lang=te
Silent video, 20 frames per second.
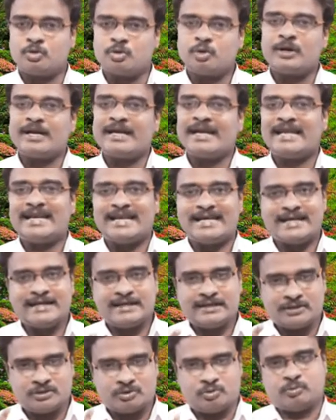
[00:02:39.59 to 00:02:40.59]
గొర్రెల
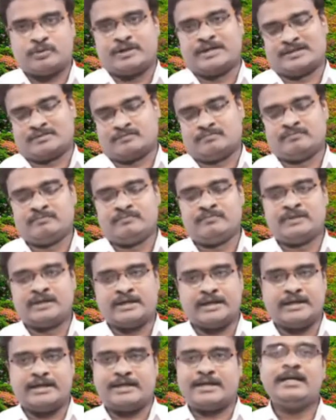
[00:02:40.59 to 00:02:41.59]
ద్వారం
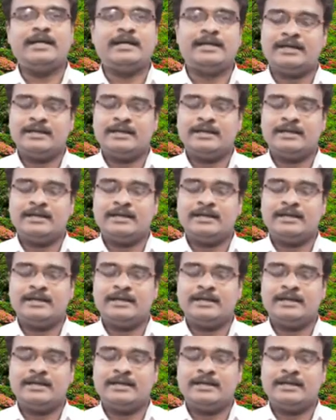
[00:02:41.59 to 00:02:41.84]
అంటే